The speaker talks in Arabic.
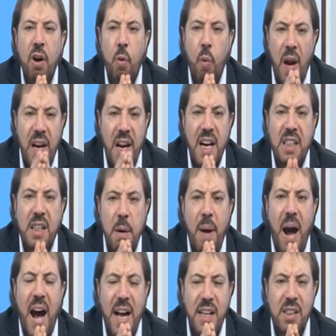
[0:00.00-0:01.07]

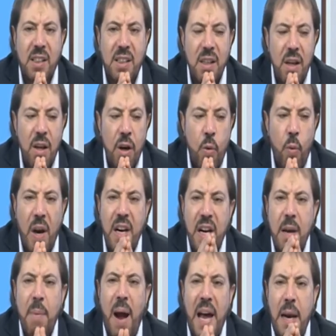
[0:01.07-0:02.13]
والالتباس
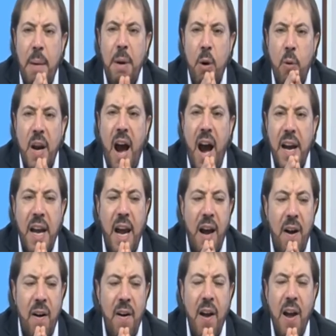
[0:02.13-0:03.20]
والايمان
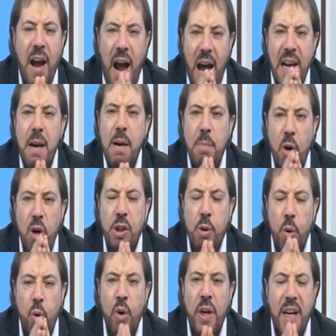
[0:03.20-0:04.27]
بالولايه هل
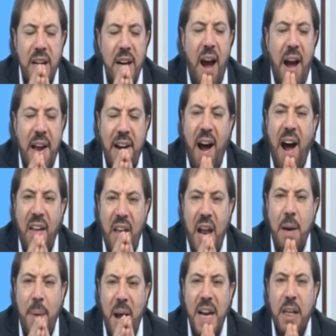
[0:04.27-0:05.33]
المسؤولين عن هذا
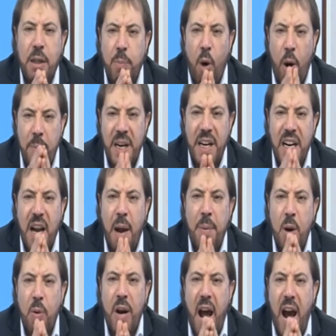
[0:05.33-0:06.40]
البيت مؤمنين
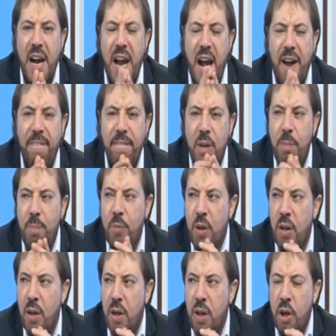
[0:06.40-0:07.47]
بالولايه
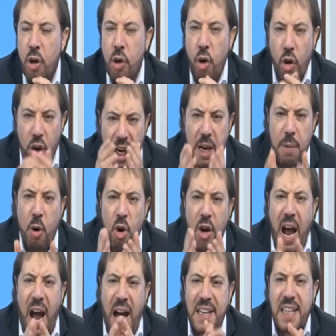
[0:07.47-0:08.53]
يقيمون
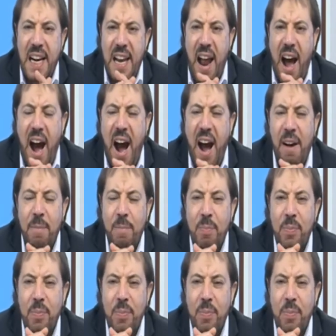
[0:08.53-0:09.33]
حد الله